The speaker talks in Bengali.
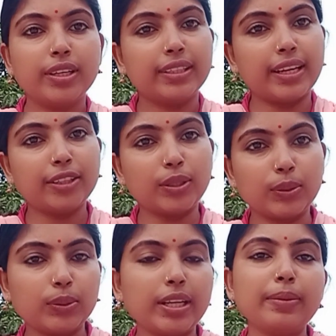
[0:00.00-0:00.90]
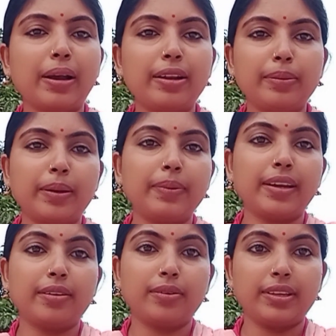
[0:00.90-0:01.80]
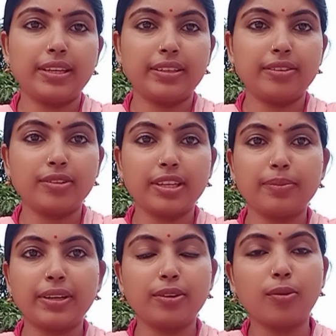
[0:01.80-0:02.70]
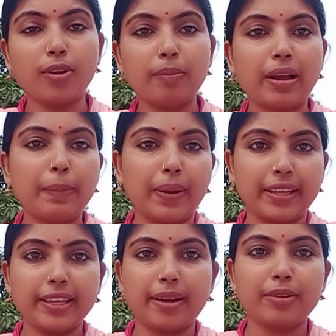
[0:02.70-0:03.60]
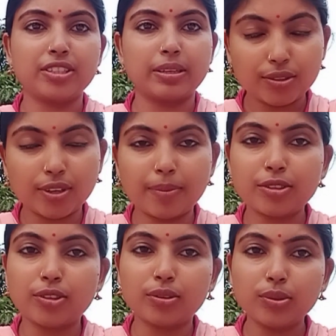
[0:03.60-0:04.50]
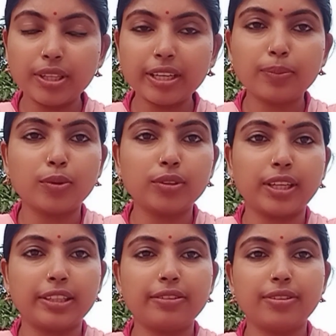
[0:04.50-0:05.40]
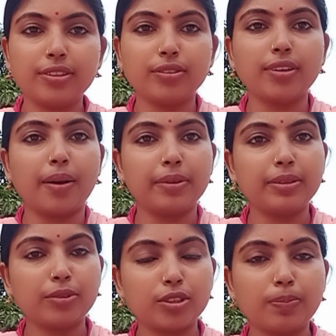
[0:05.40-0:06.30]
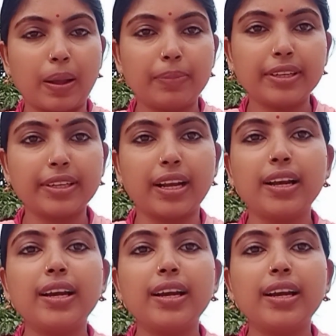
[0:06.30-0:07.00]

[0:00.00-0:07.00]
তারা ততটাই ভালোভাবে আরও এগুলোকে মানে গোলমাল পাকিয়ে আমাদের আমরা যত দেখব তাদের ভিডিও আমাদের মতো পাবলিকরা